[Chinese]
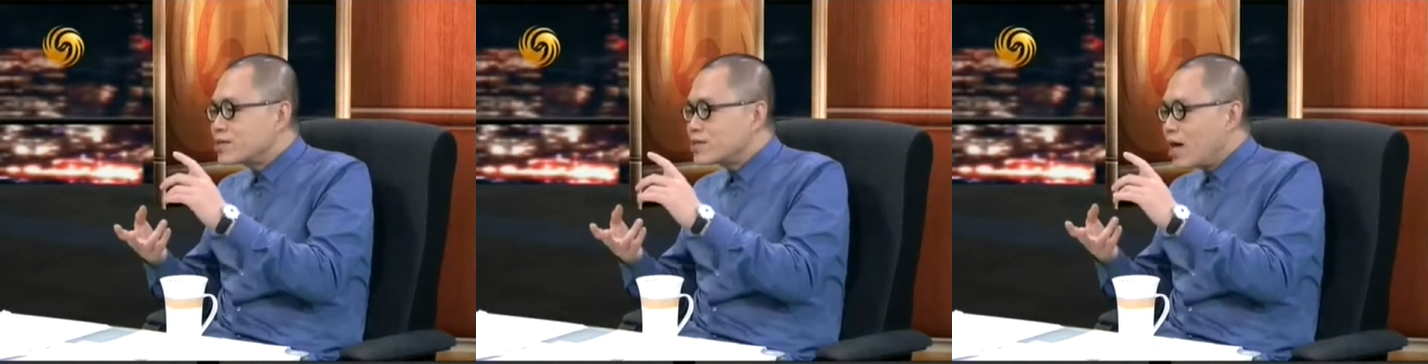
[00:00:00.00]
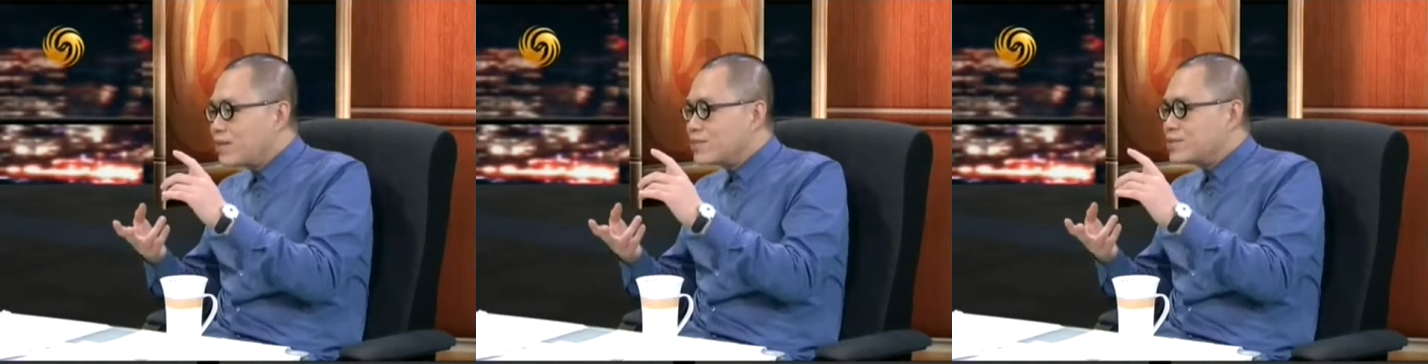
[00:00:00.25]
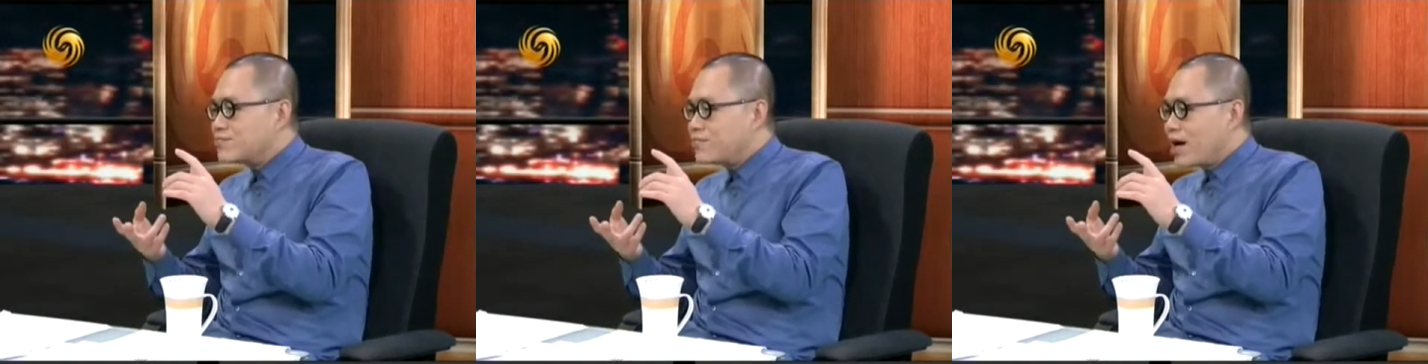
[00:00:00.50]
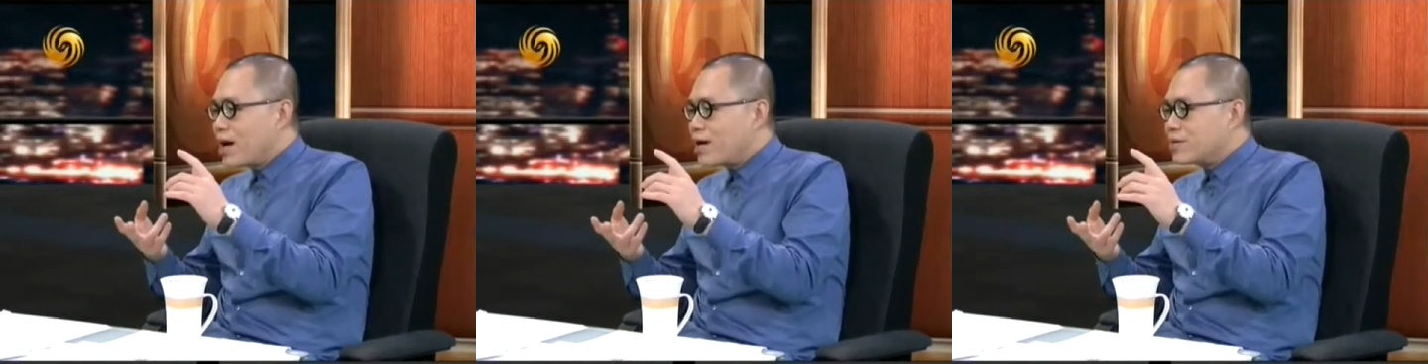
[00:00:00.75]
他们
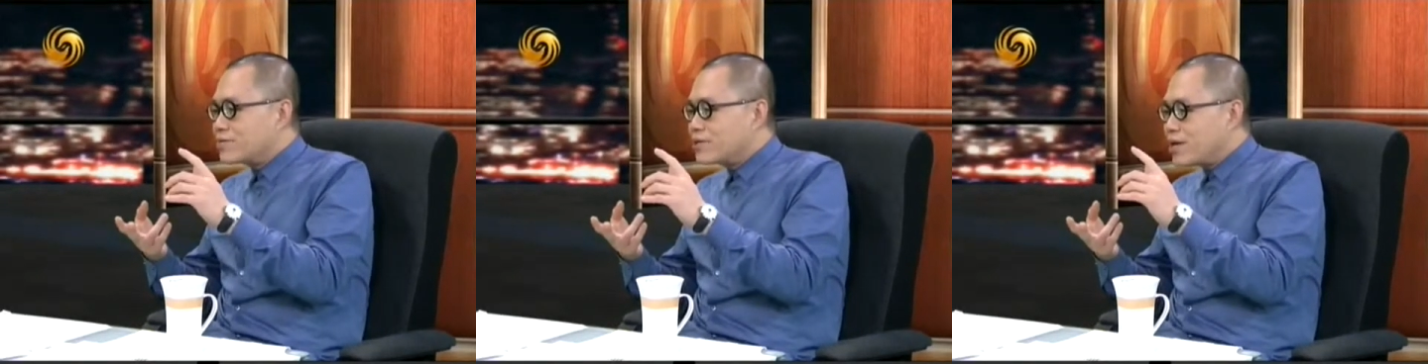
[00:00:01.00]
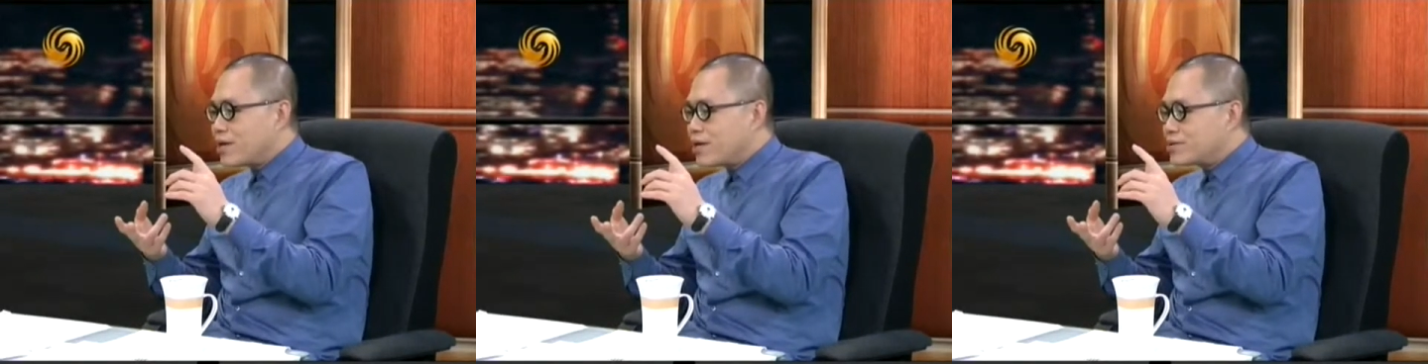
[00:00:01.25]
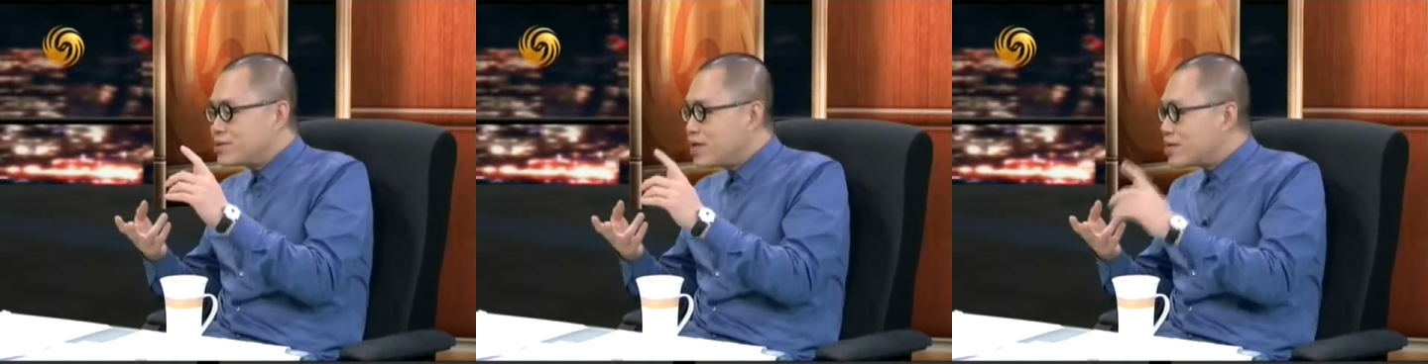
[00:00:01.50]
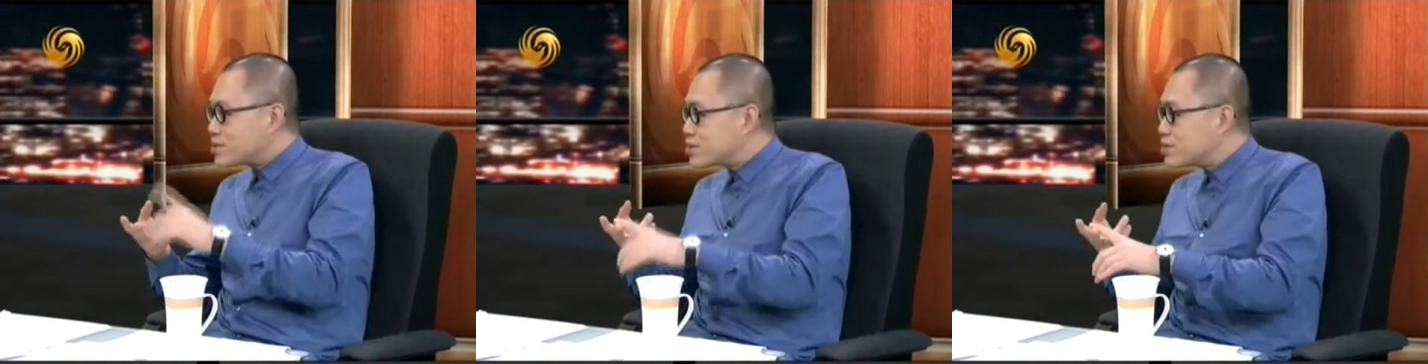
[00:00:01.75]
把呃
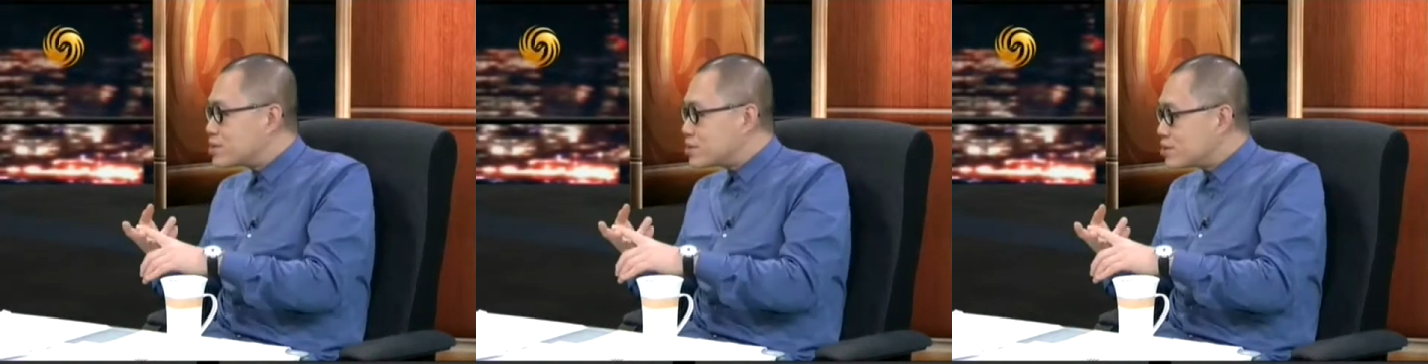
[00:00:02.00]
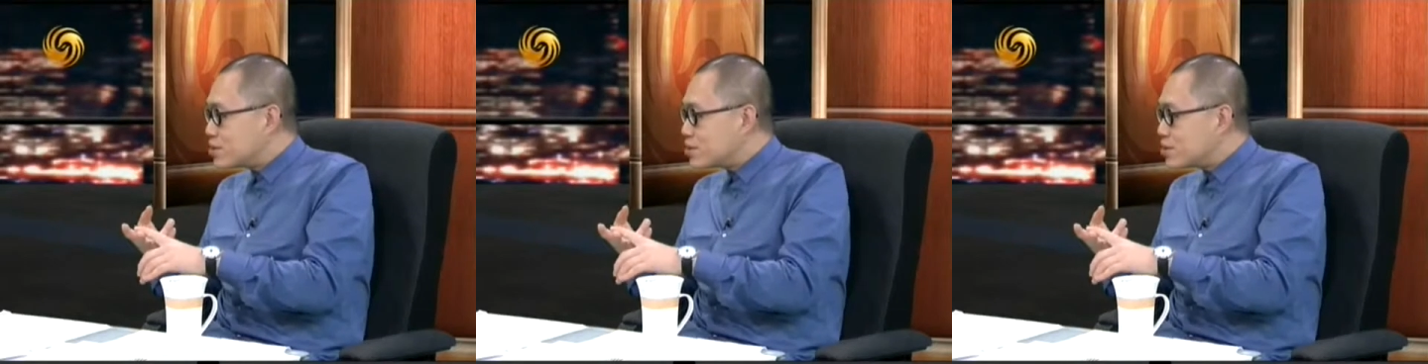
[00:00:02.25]
电视